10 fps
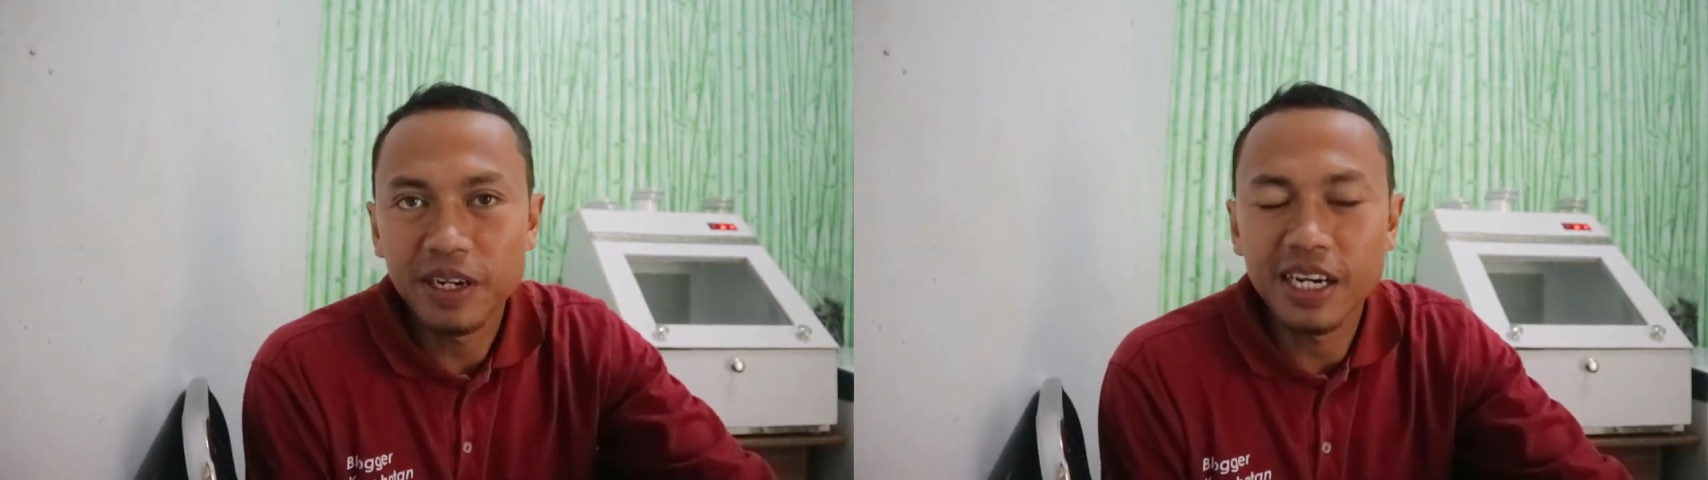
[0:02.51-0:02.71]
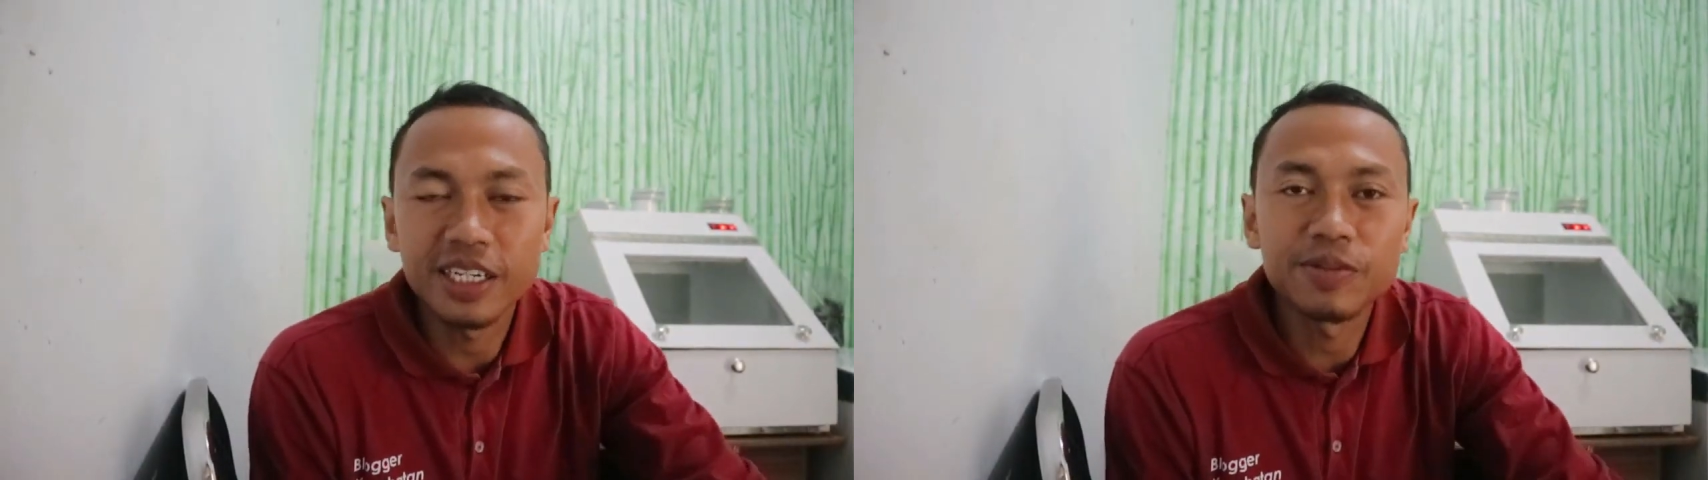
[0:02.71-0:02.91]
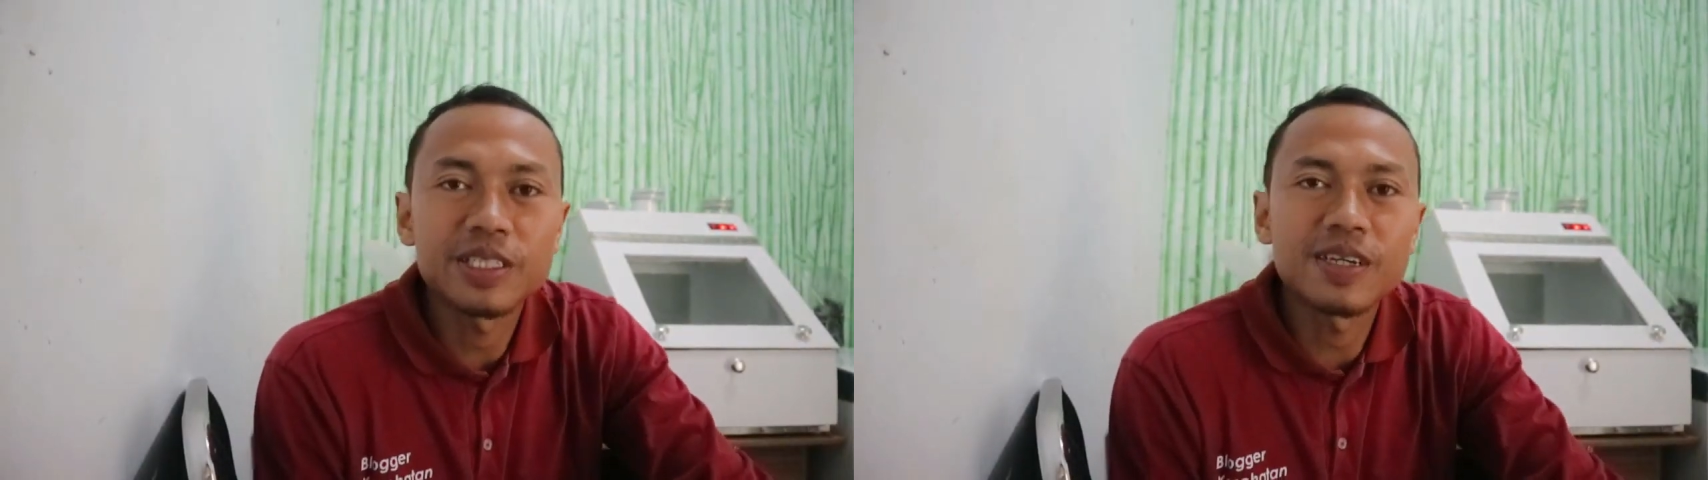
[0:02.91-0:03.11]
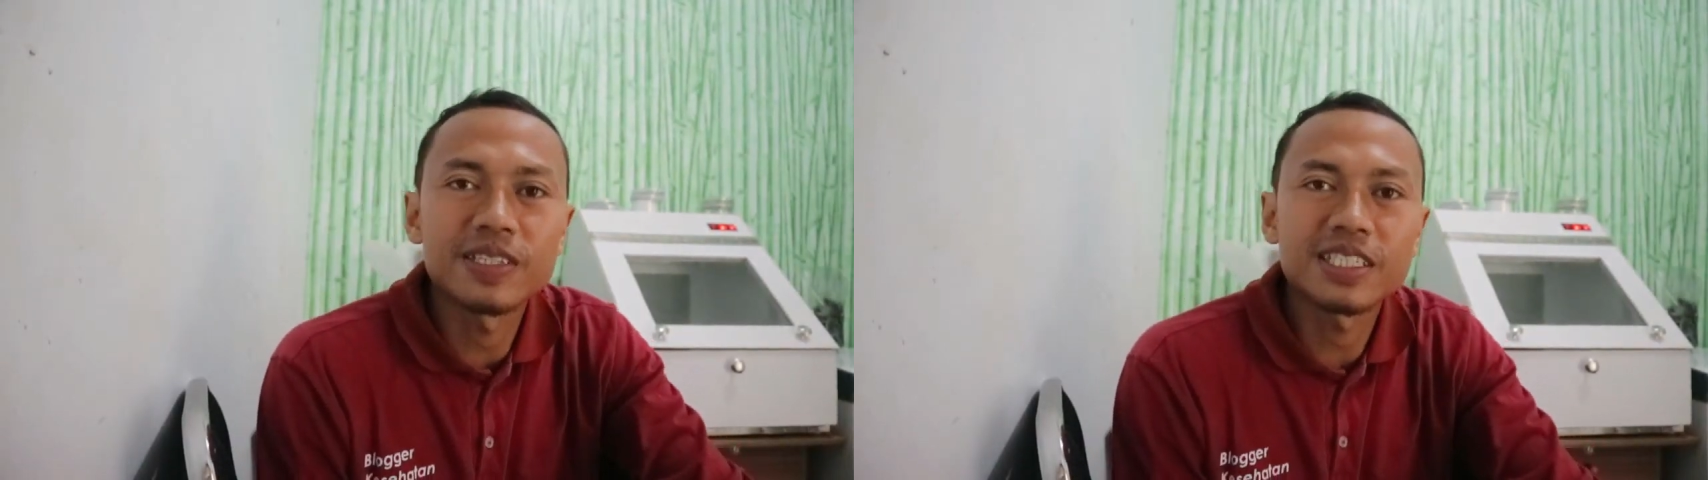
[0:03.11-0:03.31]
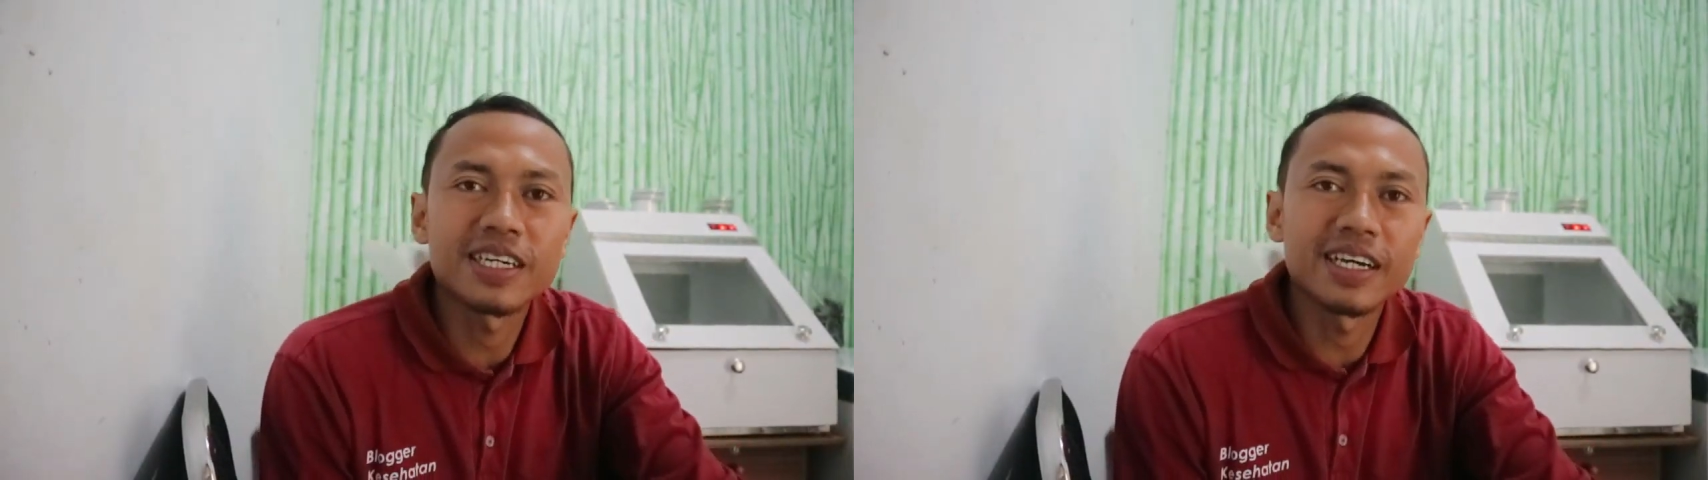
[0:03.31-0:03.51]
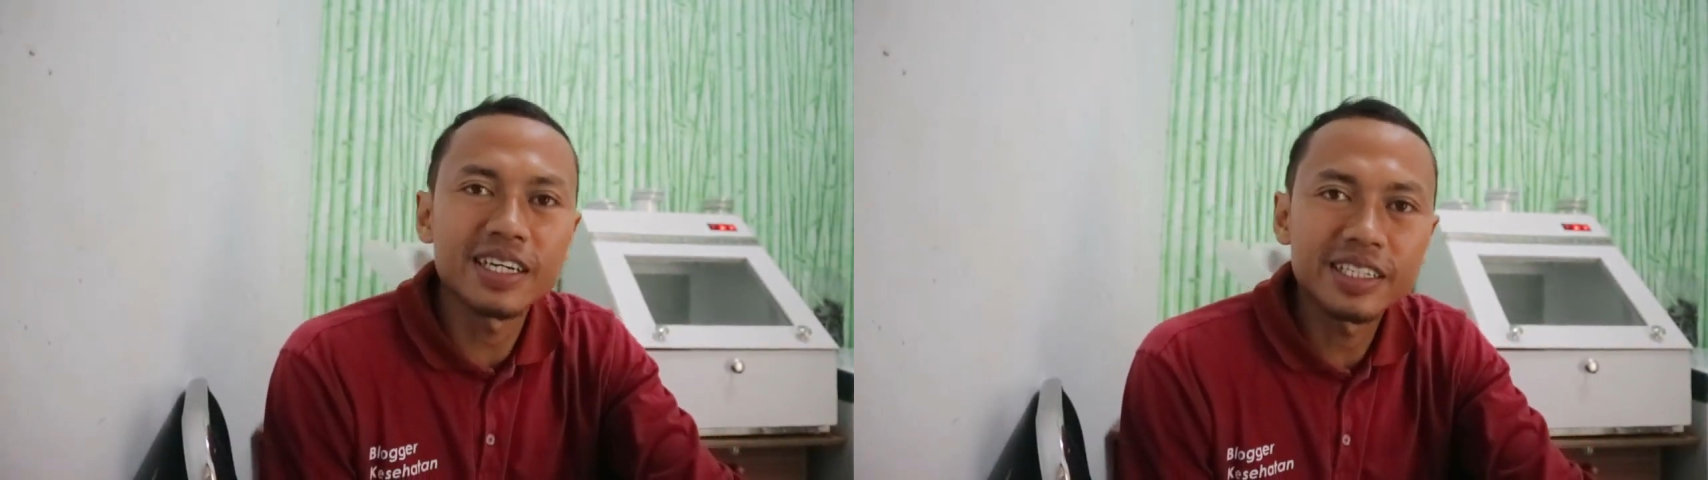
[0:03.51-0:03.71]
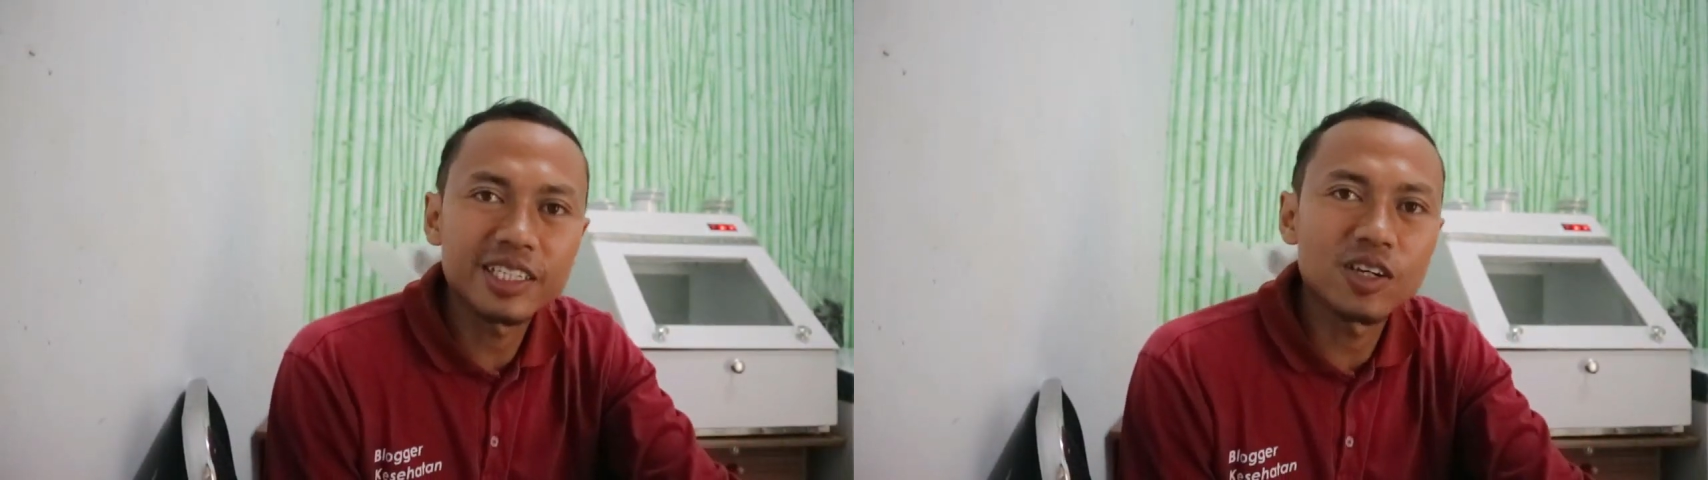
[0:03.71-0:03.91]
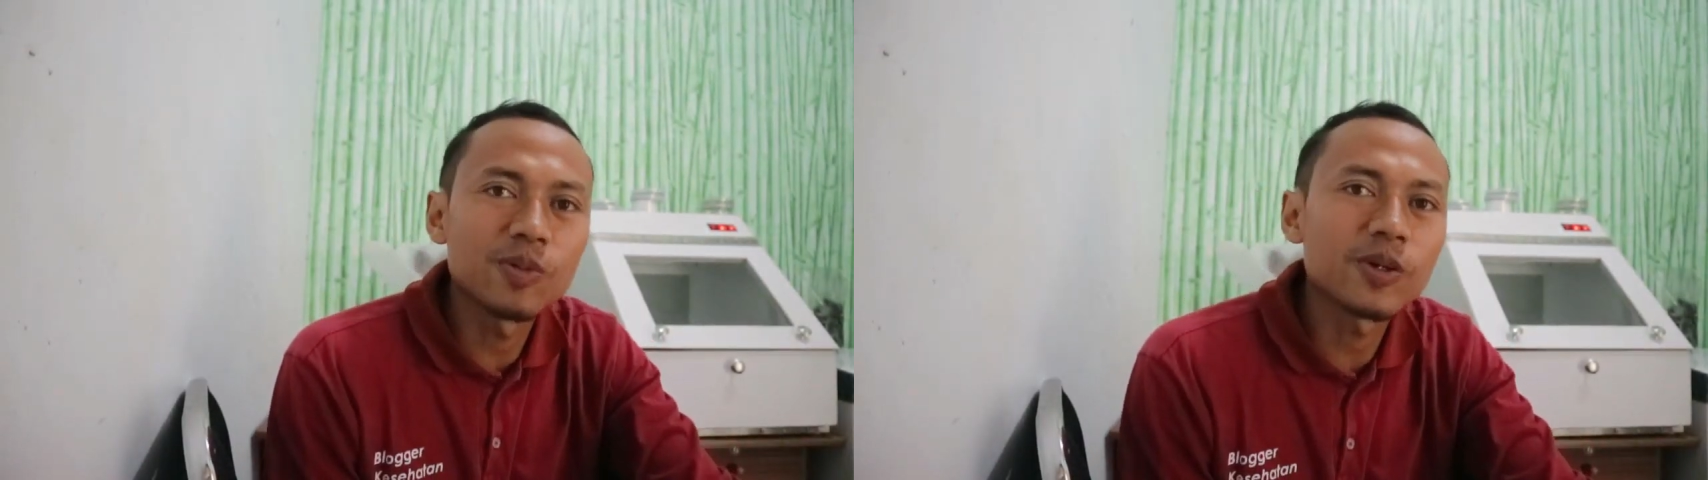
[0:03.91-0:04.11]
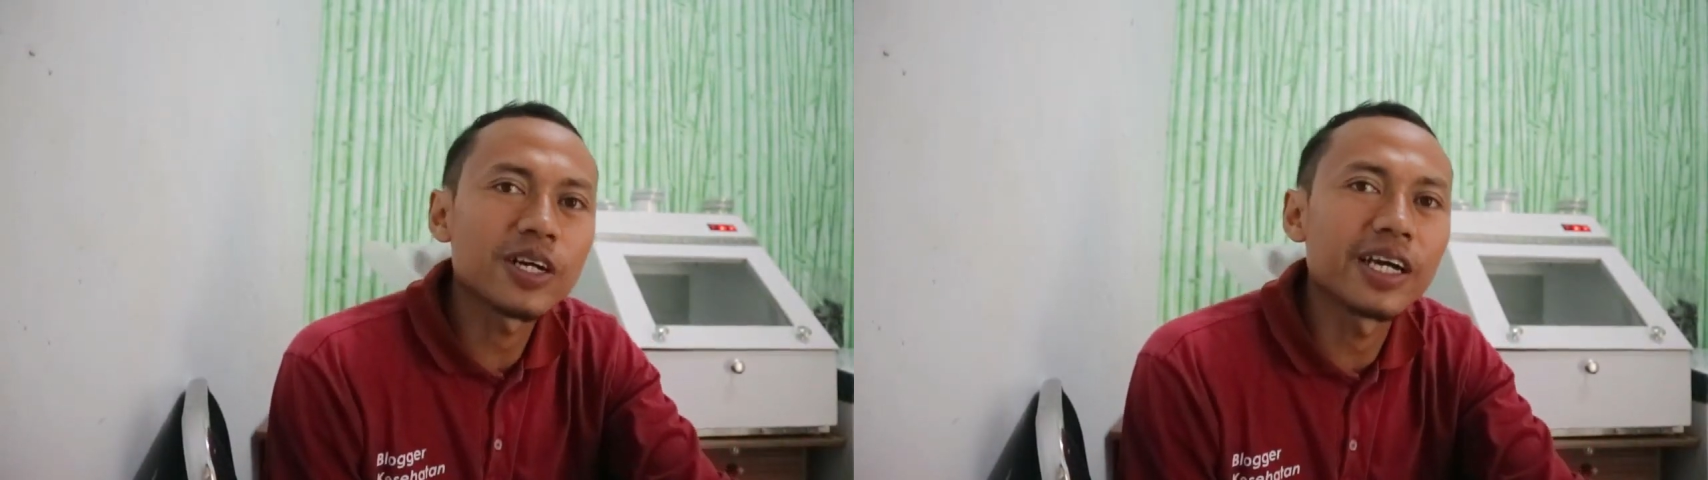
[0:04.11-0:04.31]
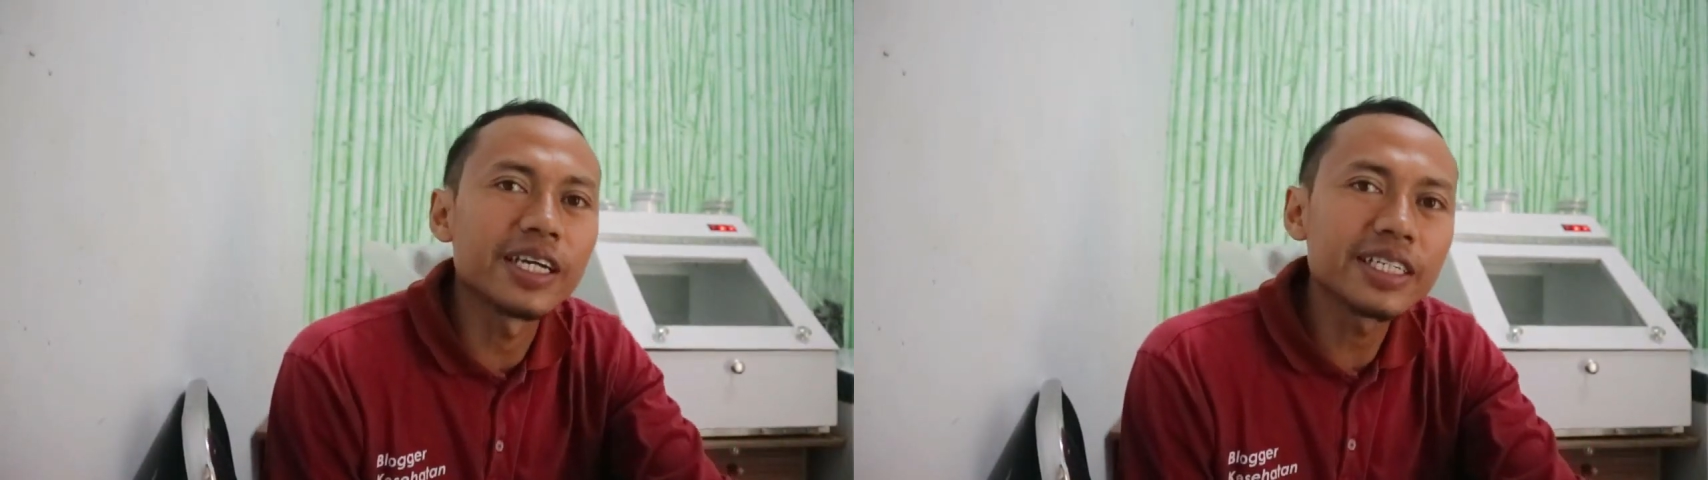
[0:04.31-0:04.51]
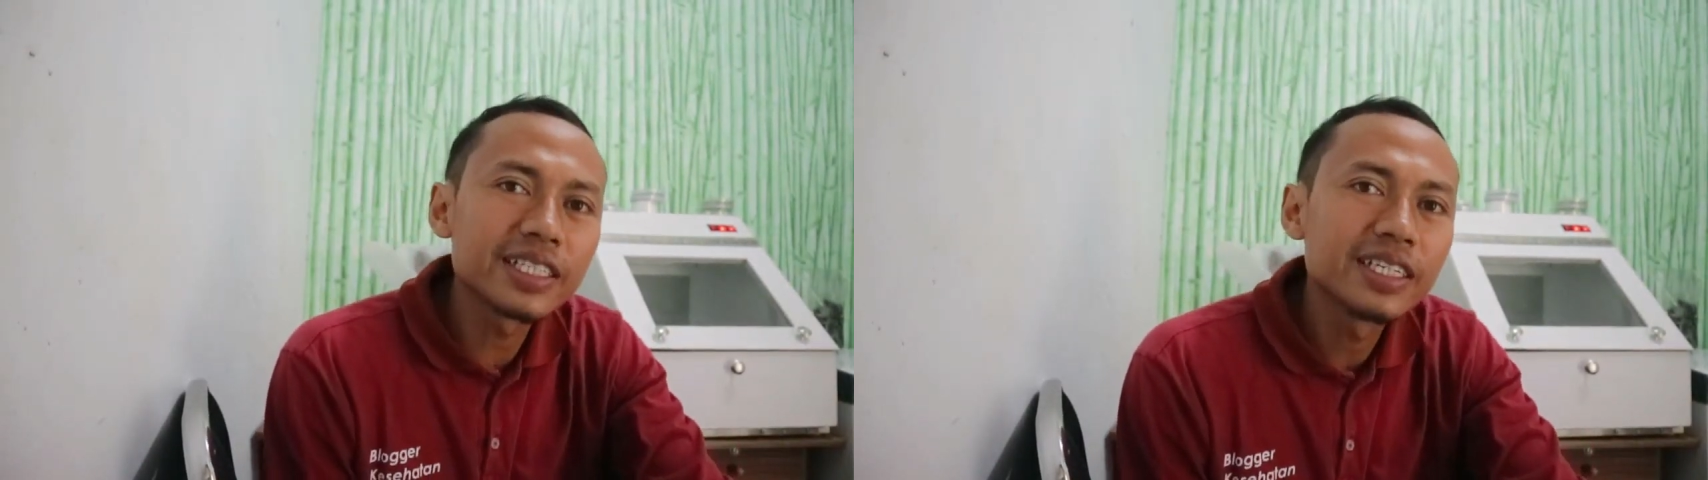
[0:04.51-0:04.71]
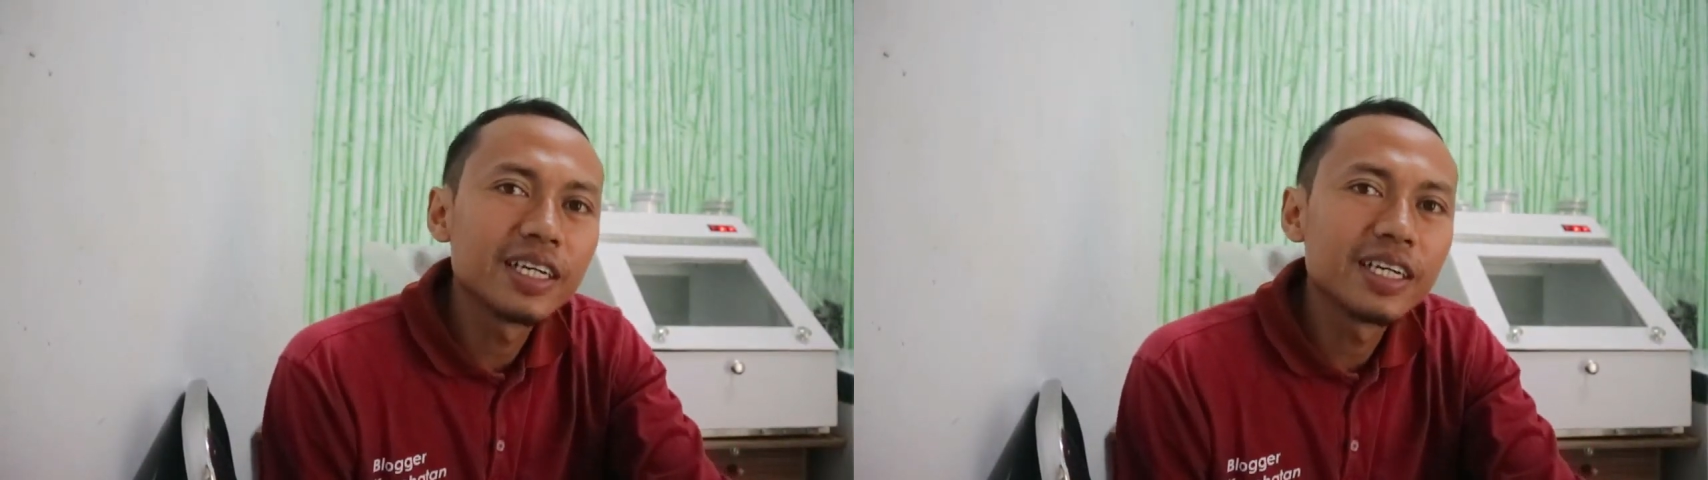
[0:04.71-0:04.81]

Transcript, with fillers: Bila lagi bersama saya di channel Mok Organik